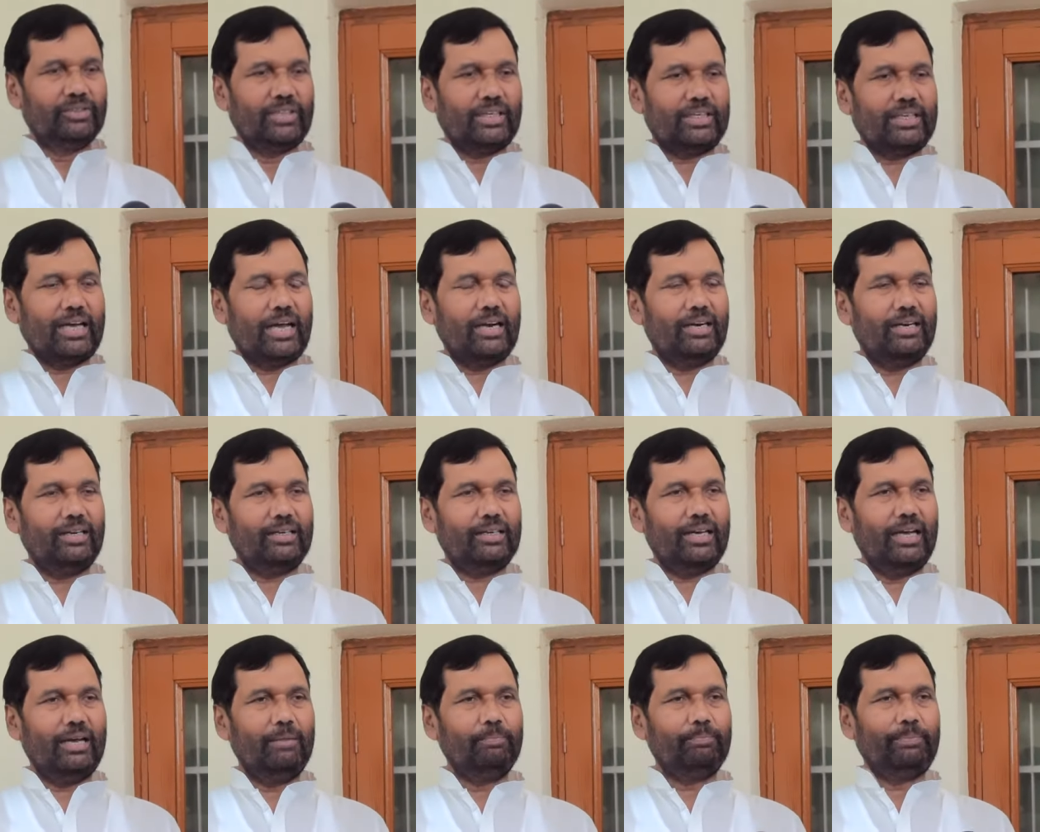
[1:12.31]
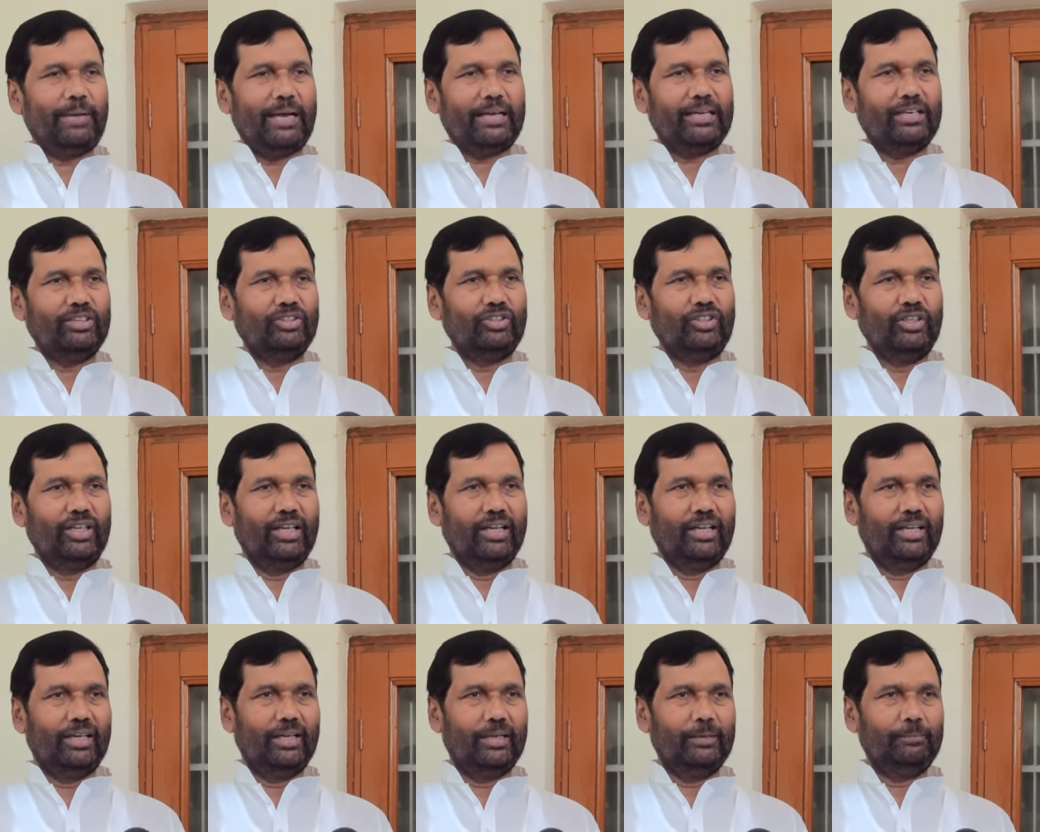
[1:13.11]
सरकार ने कहा हम पैकेज
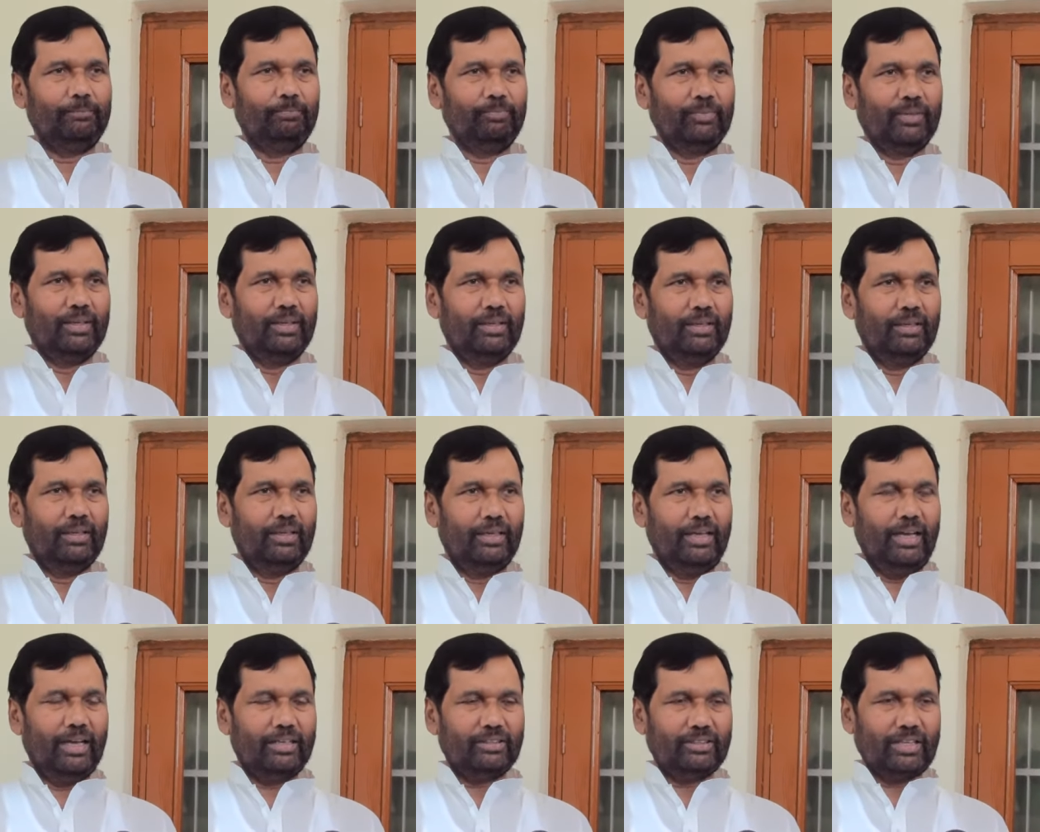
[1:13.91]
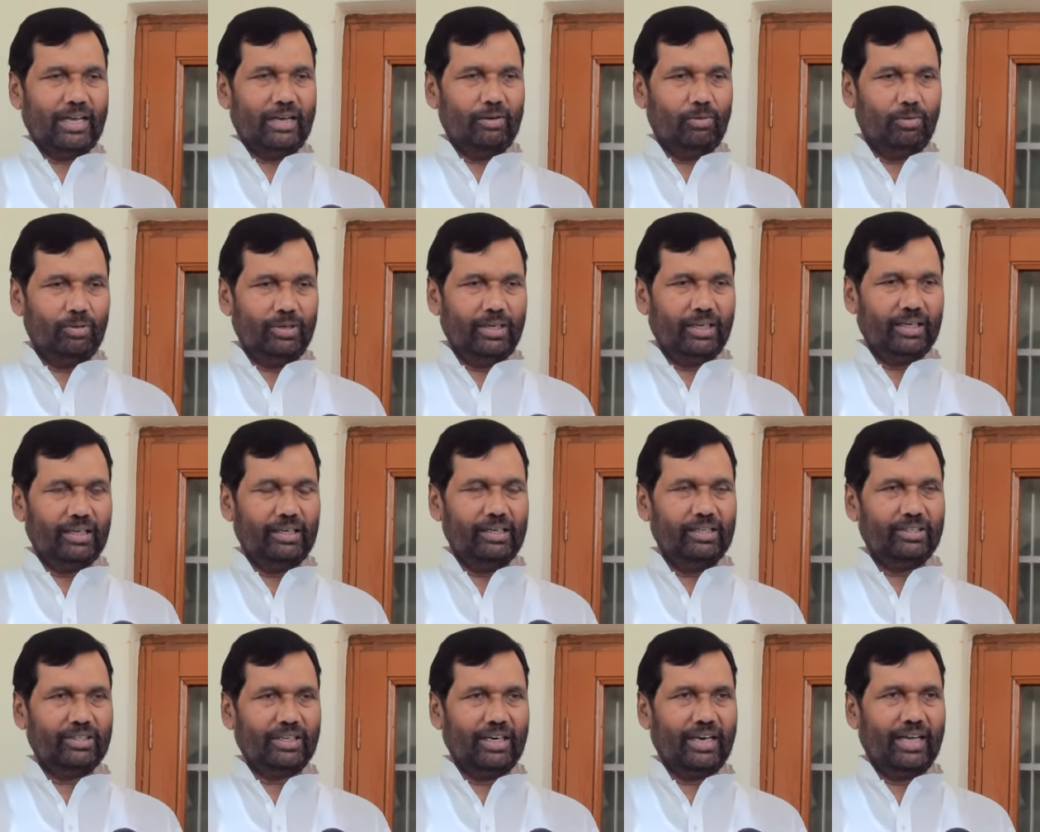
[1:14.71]
दिए हैं एक साल होने
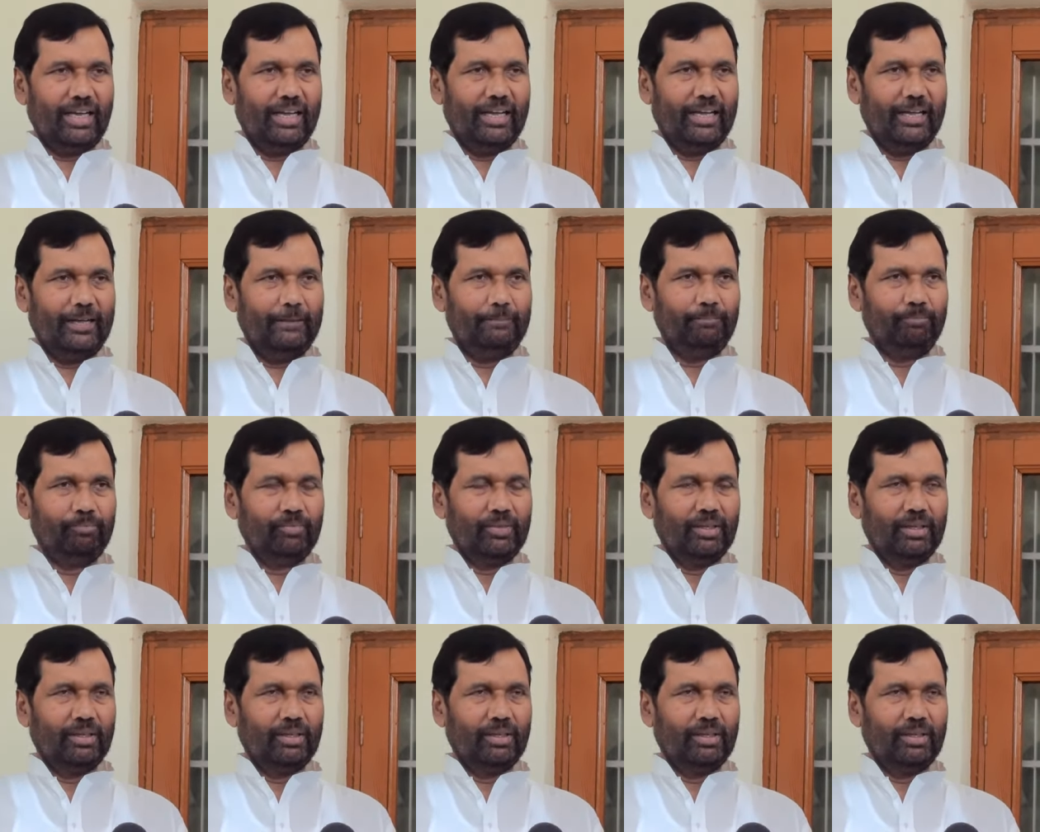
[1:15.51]
के लिए चला है